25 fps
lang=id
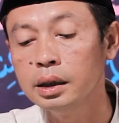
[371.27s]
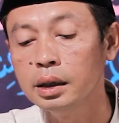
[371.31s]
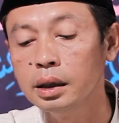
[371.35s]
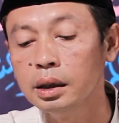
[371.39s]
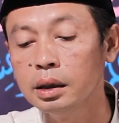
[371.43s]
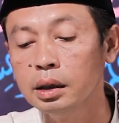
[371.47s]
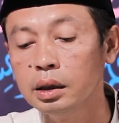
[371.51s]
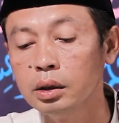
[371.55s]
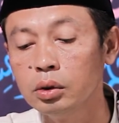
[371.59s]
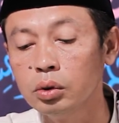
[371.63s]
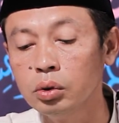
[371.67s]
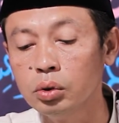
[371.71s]

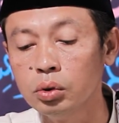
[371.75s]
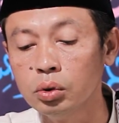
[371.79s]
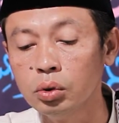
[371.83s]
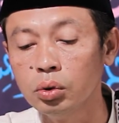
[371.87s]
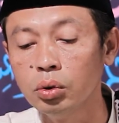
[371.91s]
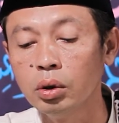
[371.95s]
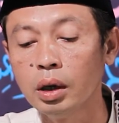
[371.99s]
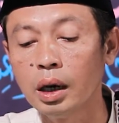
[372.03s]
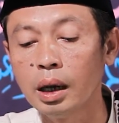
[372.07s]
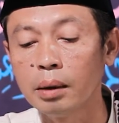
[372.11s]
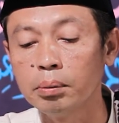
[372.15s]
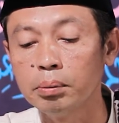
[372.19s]
jeng di
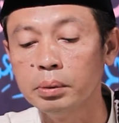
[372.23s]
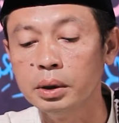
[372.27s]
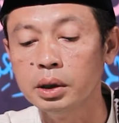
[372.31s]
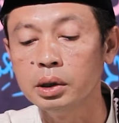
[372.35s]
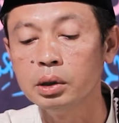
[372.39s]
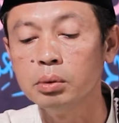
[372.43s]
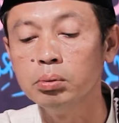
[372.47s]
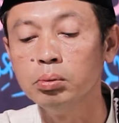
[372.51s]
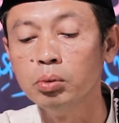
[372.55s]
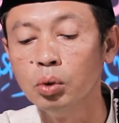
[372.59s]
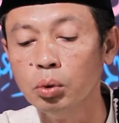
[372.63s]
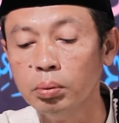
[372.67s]
tujuh
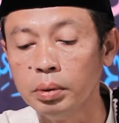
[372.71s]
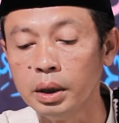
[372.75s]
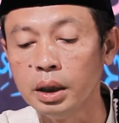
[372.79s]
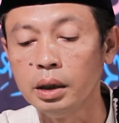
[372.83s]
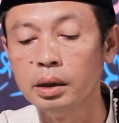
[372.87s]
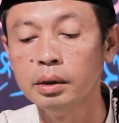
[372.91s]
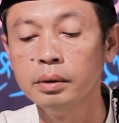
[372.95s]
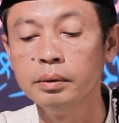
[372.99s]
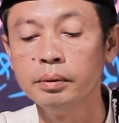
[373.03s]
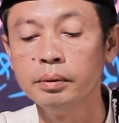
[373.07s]
lapis bumi